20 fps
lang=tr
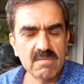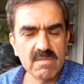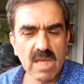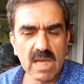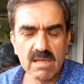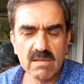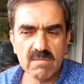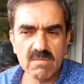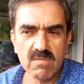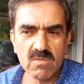
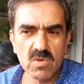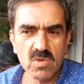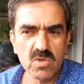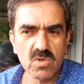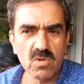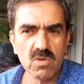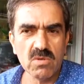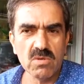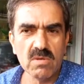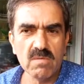Ben
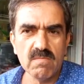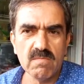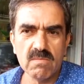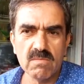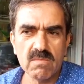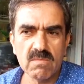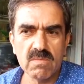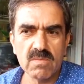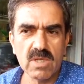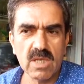düşündüm.
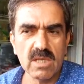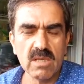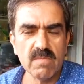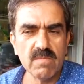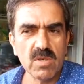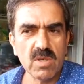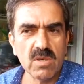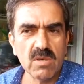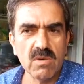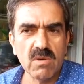
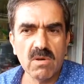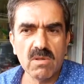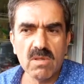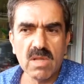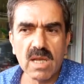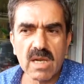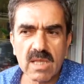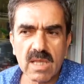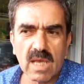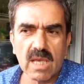Dedim ki
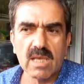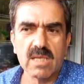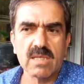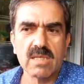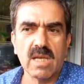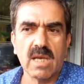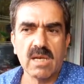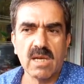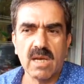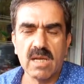onlar da
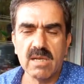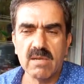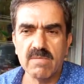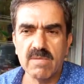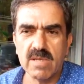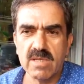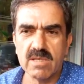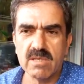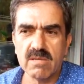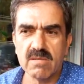insan. Hani
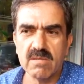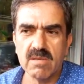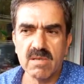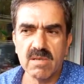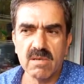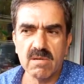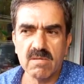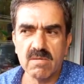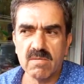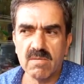biz
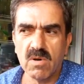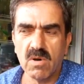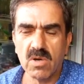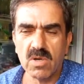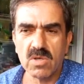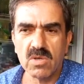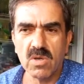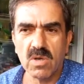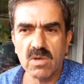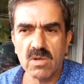e,
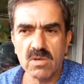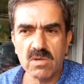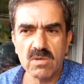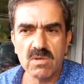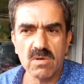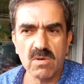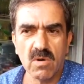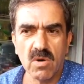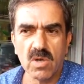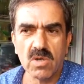hor, gör,
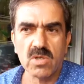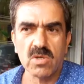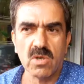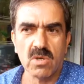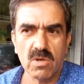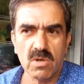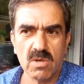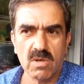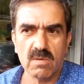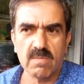hor
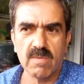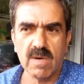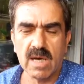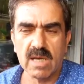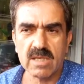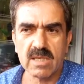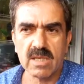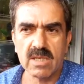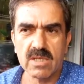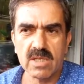görülüyor
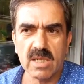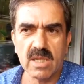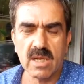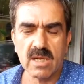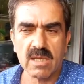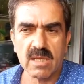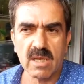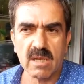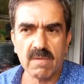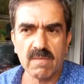bazı
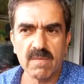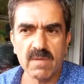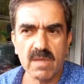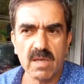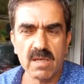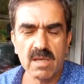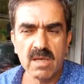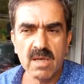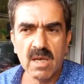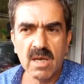kişiler
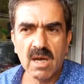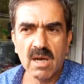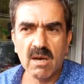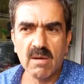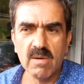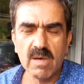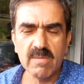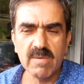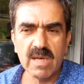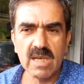tarafından.
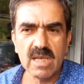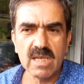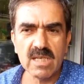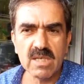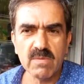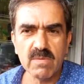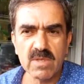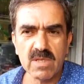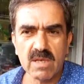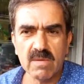Ama ben
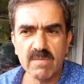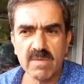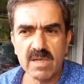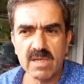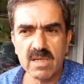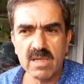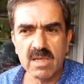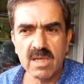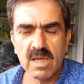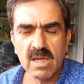hiçbir
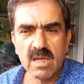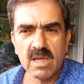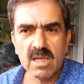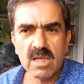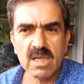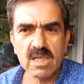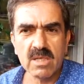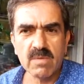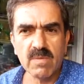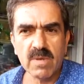zaman
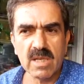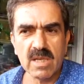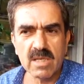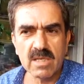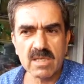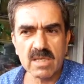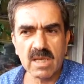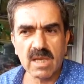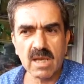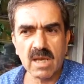hiçbir
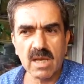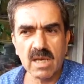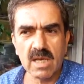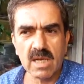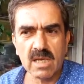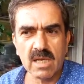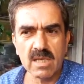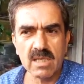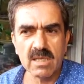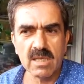insana
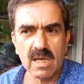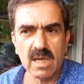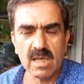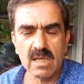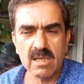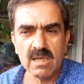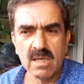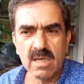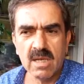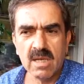
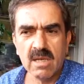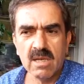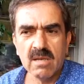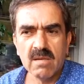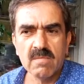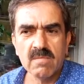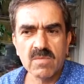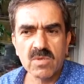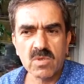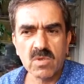ırkından,
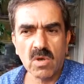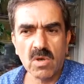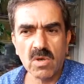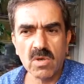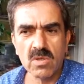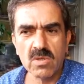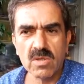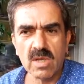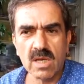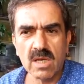
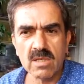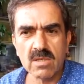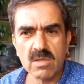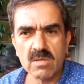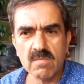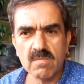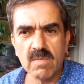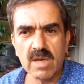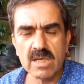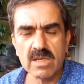soyundan,
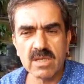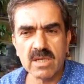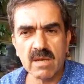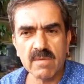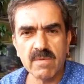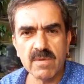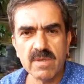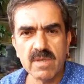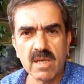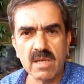
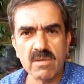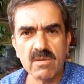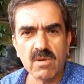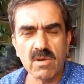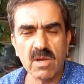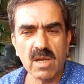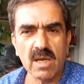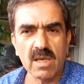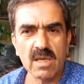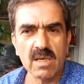meşrebinden
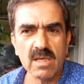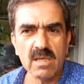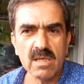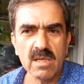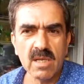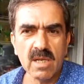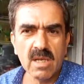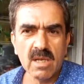dolayı